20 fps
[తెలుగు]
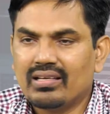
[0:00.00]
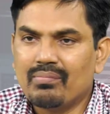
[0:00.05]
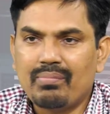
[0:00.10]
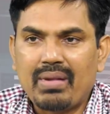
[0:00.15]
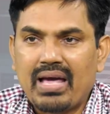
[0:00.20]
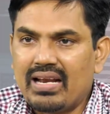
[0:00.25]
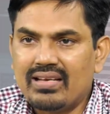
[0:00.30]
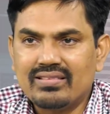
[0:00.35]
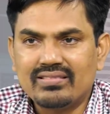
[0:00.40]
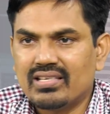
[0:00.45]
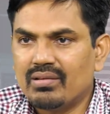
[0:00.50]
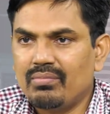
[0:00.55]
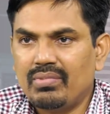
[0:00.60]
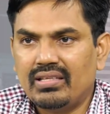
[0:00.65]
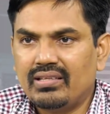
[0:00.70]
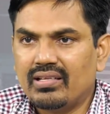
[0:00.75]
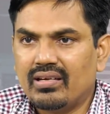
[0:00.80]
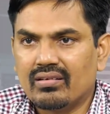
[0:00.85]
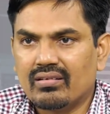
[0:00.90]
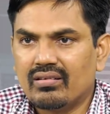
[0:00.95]
ఇంకా బ్యాలెన్స్ ఏం
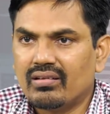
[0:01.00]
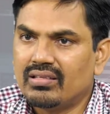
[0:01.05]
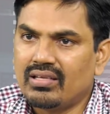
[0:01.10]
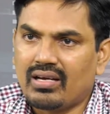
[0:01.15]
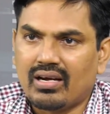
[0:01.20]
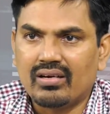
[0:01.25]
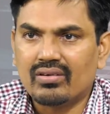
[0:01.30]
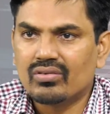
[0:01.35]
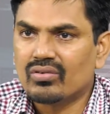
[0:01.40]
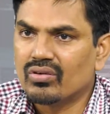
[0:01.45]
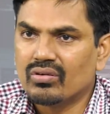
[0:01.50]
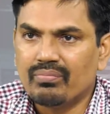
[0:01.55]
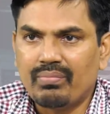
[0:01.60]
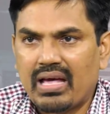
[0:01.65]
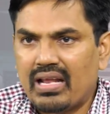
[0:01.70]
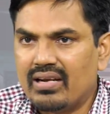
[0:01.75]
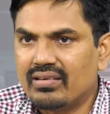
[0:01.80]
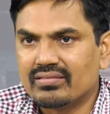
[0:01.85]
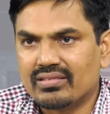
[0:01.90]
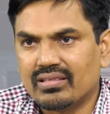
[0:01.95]
లేదు దాంట్లో అది హార్డ్ కోర్
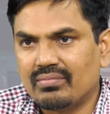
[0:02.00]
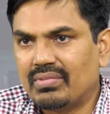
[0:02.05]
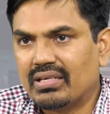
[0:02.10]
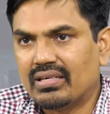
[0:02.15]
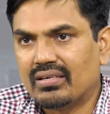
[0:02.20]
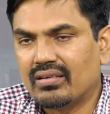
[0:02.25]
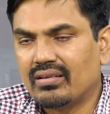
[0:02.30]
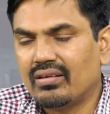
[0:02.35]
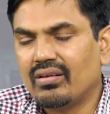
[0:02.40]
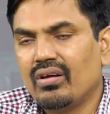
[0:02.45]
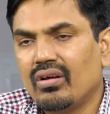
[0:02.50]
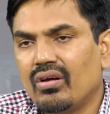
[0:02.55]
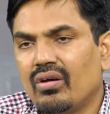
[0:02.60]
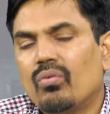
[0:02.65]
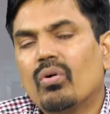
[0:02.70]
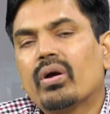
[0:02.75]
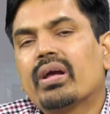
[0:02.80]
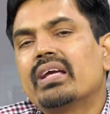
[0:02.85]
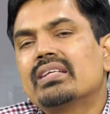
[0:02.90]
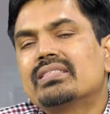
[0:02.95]
బ్యాలెన్స్ అనమాట hmm.
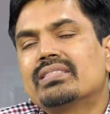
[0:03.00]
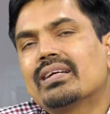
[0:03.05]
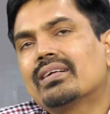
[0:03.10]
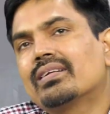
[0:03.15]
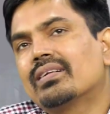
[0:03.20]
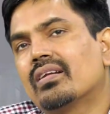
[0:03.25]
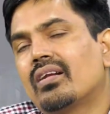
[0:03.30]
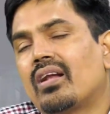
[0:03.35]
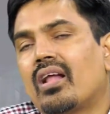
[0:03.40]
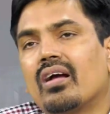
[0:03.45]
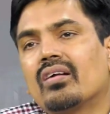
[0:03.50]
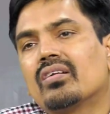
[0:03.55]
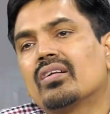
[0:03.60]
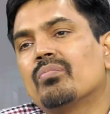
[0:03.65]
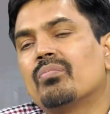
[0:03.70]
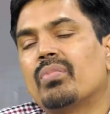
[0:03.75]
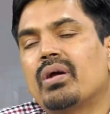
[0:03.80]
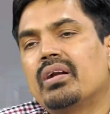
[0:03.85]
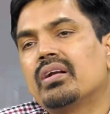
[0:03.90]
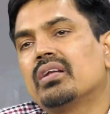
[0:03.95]
ఒకే సెక్టర్ లాంగ్
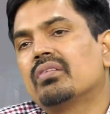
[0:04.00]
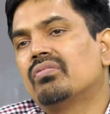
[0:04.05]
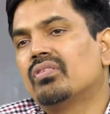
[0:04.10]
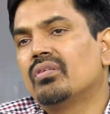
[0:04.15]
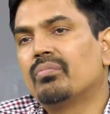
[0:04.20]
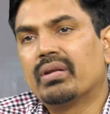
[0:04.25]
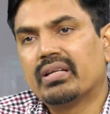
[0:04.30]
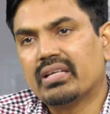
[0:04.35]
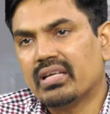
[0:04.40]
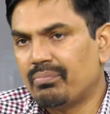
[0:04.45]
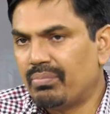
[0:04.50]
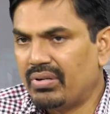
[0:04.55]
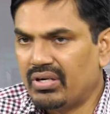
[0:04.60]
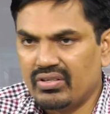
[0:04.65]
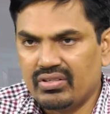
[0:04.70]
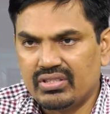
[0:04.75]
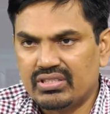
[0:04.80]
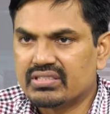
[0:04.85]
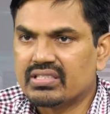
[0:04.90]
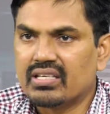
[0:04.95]
టర్మ్ పాయింట్ లో మనకి ఎప్పుడు
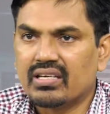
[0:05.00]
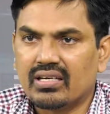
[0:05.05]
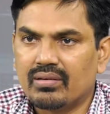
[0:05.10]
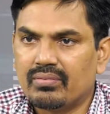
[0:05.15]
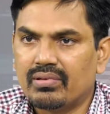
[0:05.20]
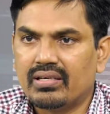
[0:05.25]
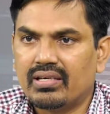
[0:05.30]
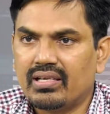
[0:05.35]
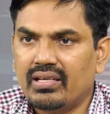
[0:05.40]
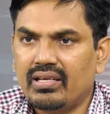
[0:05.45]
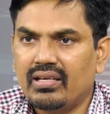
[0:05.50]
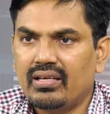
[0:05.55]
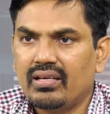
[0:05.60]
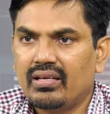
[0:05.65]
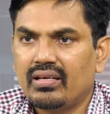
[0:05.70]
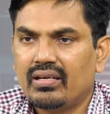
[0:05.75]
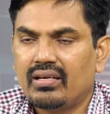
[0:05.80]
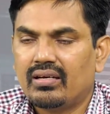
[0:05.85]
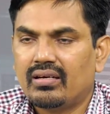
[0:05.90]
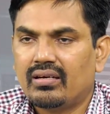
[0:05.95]
రిస్కే కాబట్టి
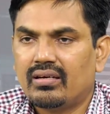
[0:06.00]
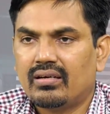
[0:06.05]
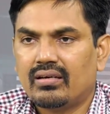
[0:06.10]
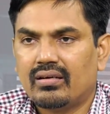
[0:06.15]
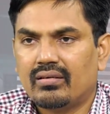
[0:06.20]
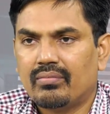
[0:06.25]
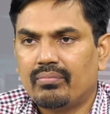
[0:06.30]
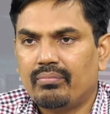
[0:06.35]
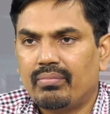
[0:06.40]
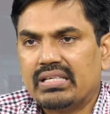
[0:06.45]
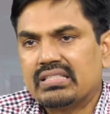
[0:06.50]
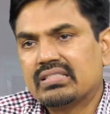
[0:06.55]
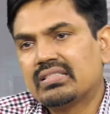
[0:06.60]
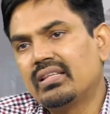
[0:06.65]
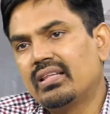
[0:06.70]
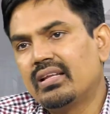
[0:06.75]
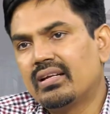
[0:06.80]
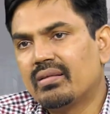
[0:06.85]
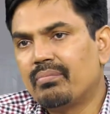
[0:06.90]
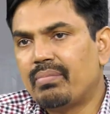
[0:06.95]
బెస్ట్
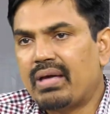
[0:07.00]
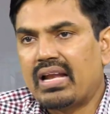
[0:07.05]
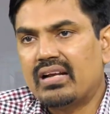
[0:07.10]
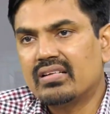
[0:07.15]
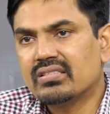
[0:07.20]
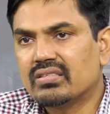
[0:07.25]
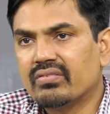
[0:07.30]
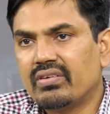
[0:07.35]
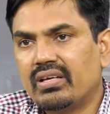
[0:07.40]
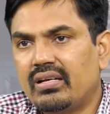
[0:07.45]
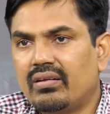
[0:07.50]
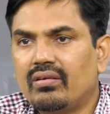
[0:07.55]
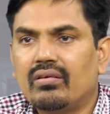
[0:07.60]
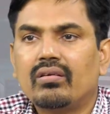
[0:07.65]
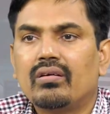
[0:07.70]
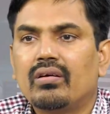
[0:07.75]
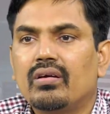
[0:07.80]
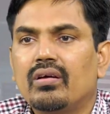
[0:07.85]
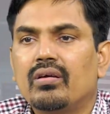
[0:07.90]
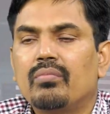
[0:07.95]
ఏంటంటే బ్యాలెన్స్ వేలో
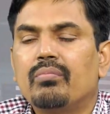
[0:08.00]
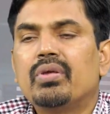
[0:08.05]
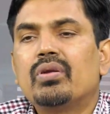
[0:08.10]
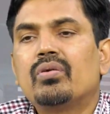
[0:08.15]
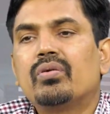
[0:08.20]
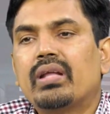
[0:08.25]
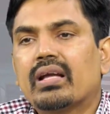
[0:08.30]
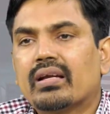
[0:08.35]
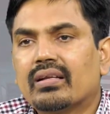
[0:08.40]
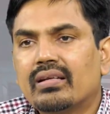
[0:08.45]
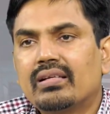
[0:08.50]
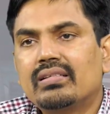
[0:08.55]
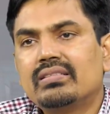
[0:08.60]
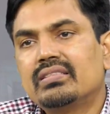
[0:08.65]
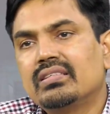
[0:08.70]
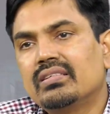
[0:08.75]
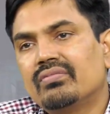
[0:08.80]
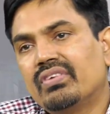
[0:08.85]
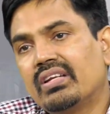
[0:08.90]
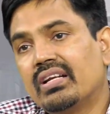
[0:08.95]
మీరు
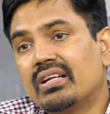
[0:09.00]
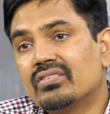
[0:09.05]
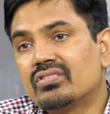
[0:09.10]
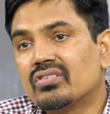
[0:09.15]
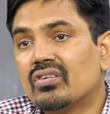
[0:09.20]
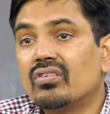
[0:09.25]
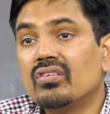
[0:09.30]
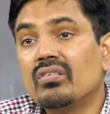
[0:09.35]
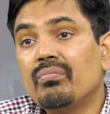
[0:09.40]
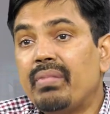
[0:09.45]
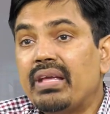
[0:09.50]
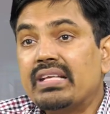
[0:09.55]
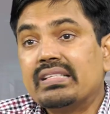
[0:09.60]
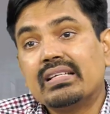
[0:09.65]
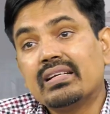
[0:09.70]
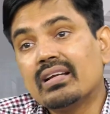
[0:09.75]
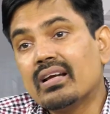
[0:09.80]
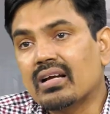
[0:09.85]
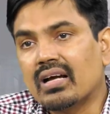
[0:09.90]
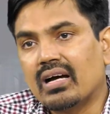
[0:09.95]
టెక్నాలజీ ఫినాన్స్ రెండు
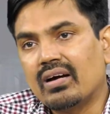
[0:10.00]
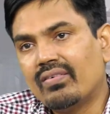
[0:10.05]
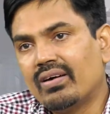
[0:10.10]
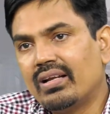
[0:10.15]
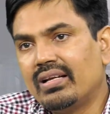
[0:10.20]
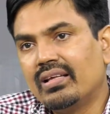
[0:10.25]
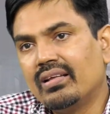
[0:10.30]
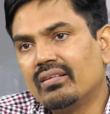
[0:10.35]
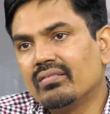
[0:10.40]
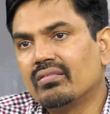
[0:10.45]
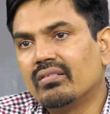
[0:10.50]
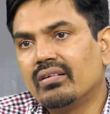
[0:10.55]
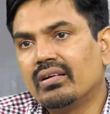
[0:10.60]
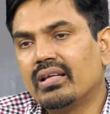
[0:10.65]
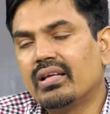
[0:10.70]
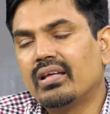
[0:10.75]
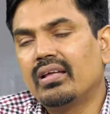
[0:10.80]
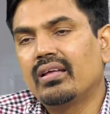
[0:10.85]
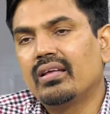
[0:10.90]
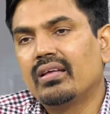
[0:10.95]
మేజర్గా కావాలి
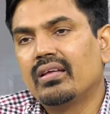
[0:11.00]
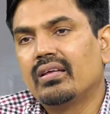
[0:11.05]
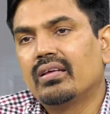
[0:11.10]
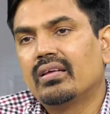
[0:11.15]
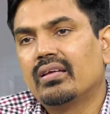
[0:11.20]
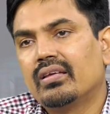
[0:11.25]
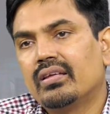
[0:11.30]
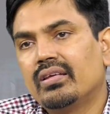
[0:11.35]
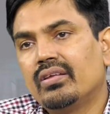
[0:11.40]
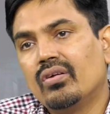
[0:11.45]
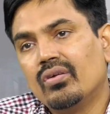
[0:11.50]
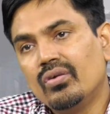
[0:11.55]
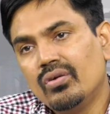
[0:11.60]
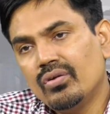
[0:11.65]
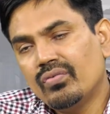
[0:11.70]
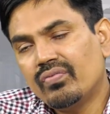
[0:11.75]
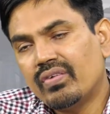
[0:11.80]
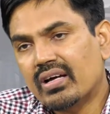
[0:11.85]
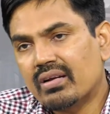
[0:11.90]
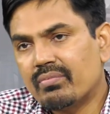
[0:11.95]
అనుకుంటే hmm. ఈ
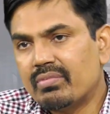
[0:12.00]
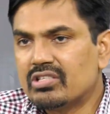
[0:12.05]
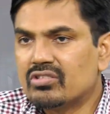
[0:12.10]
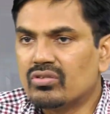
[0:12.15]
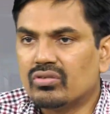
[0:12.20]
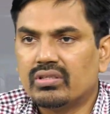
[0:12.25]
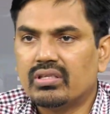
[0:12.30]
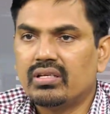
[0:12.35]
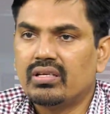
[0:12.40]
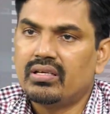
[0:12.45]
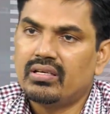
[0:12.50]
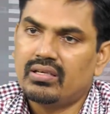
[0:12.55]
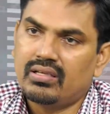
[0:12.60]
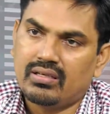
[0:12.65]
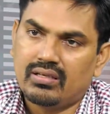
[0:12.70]
రెండు ఫార్మేట్స్ దొరుకుతాయి